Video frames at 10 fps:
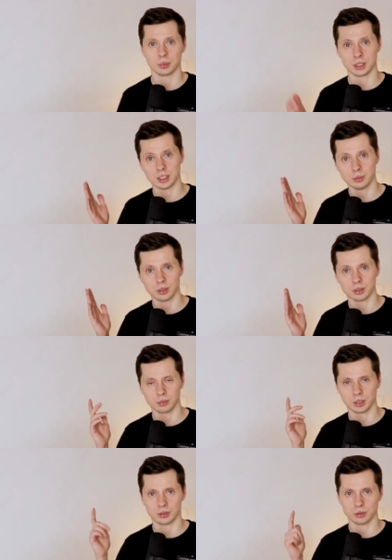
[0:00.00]
Спасибо,
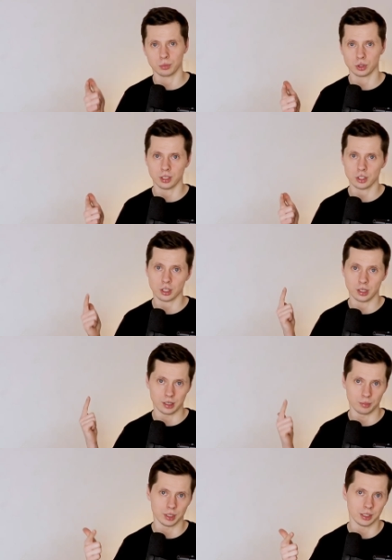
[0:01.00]
меня зовут Миша Ряженко,
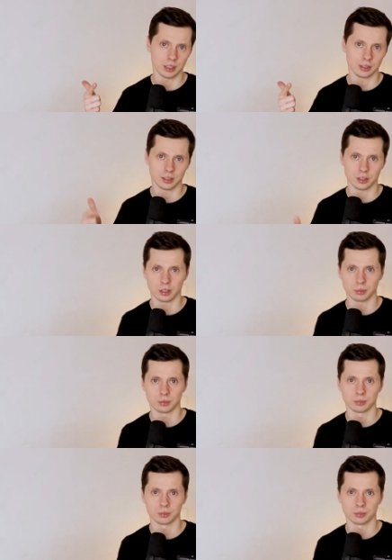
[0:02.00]
компания Lead Startup.